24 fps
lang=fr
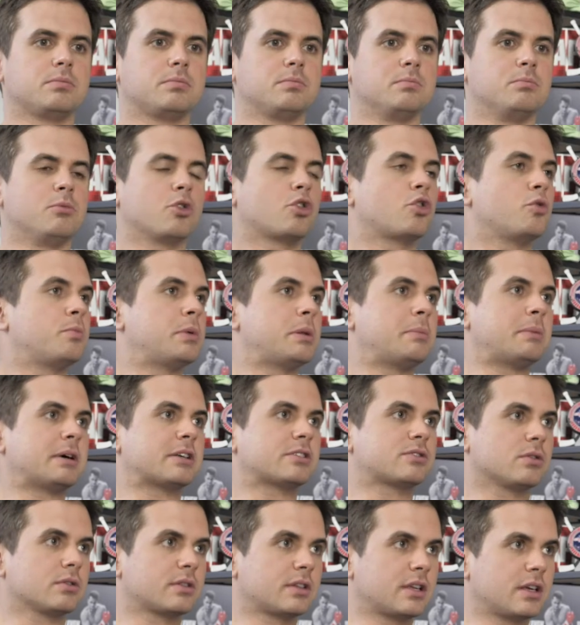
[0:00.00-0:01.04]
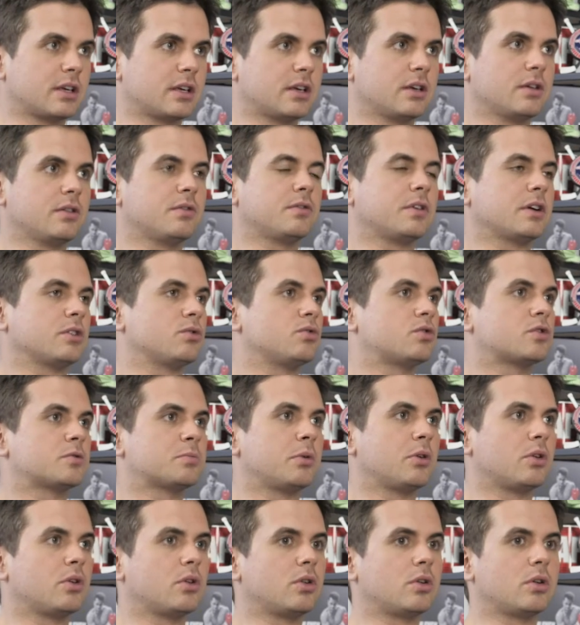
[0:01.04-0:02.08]
m'occuper de ma santé, faire du
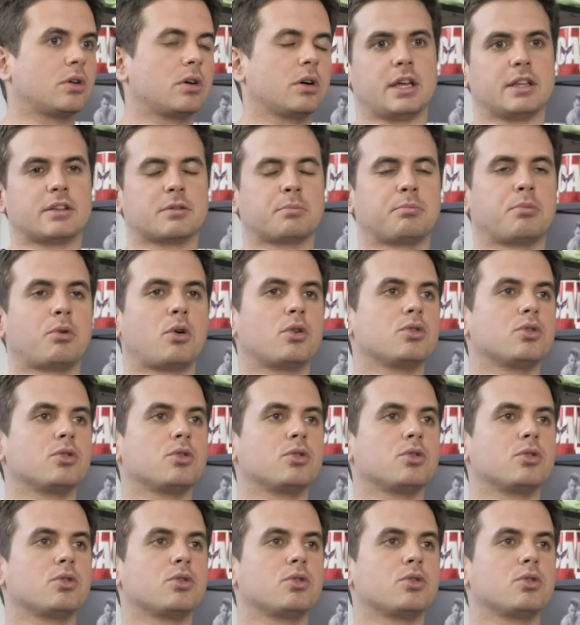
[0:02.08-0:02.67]
sport, être